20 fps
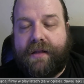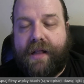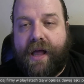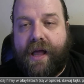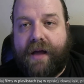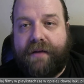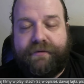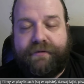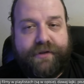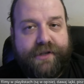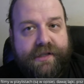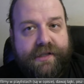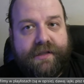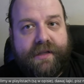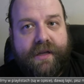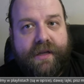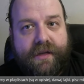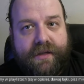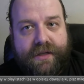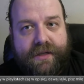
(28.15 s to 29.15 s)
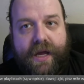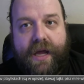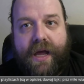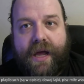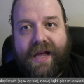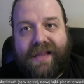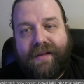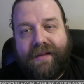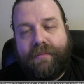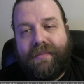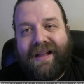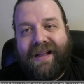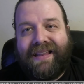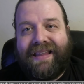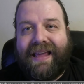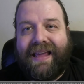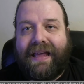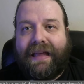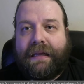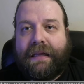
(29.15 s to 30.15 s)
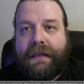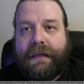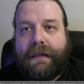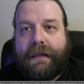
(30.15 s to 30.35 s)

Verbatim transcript: dla wszystkich, że anomalie